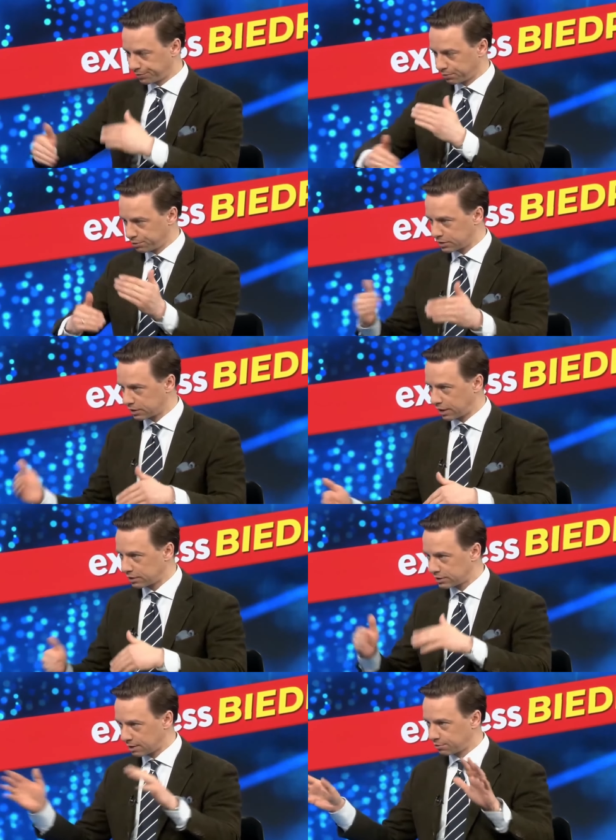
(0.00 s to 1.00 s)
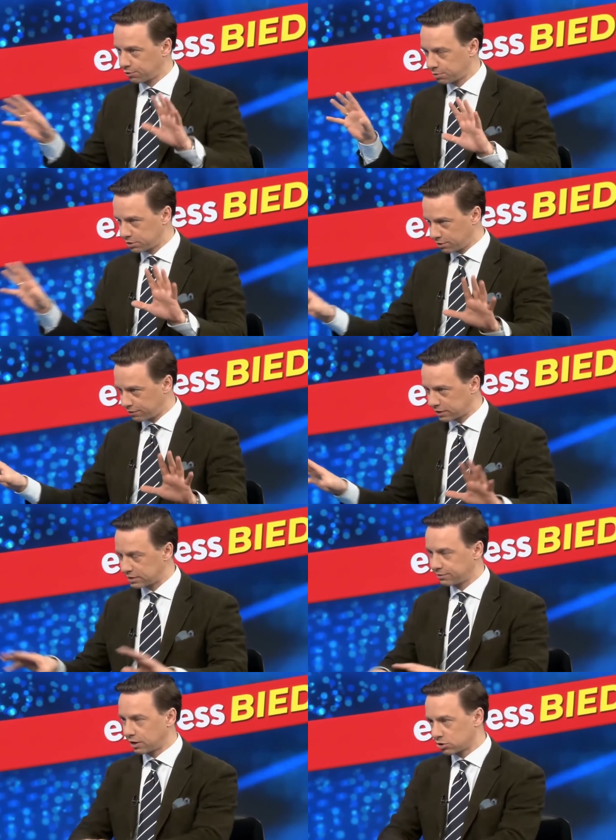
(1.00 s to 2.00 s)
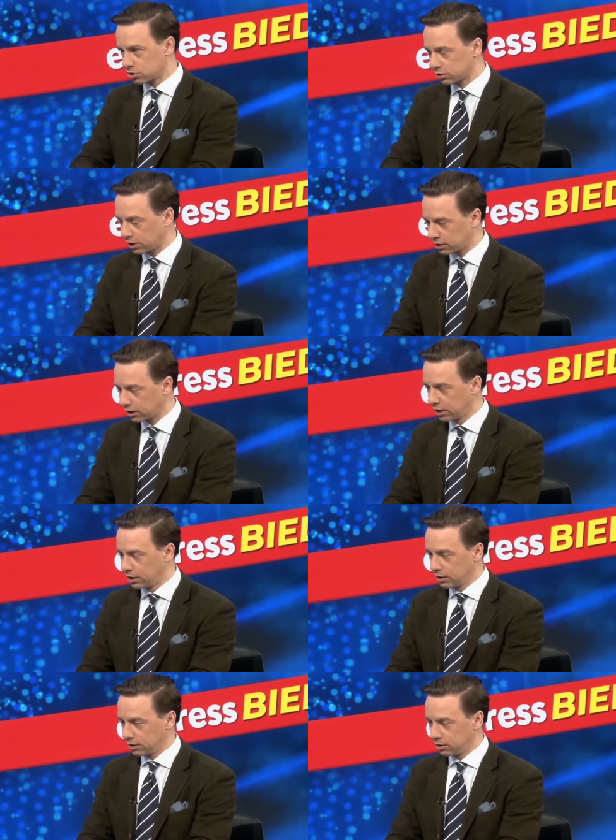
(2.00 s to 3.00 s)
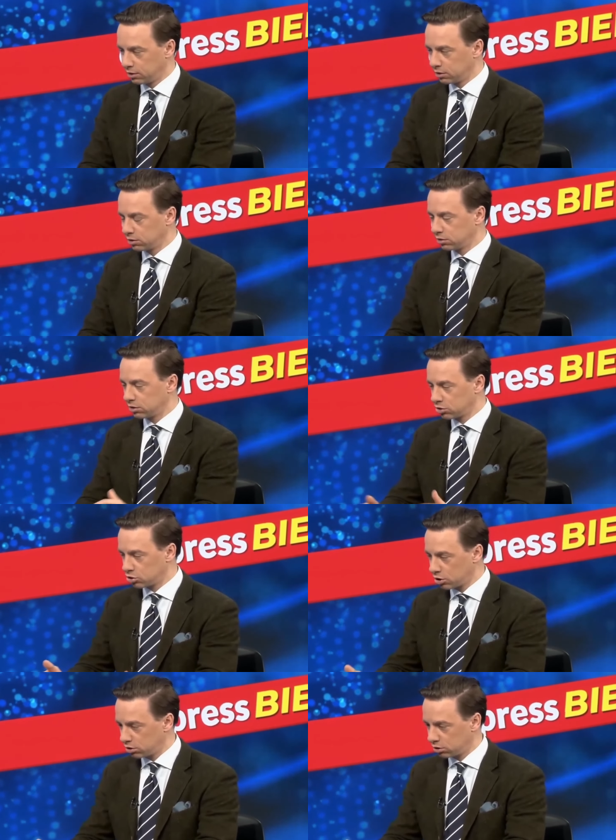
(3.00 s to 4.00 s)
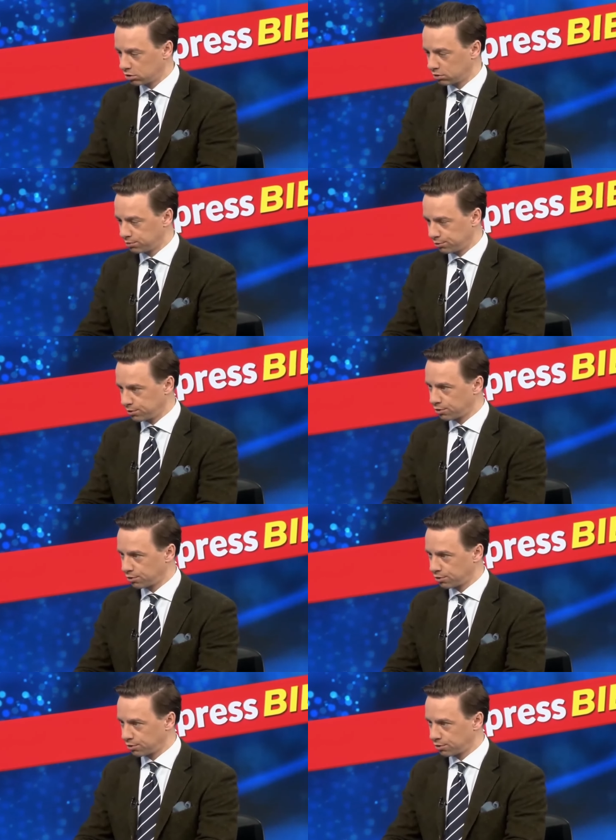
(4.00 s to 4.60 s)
poza granicami, wobec rywali zewnętrznych. Tak? I jeżeli były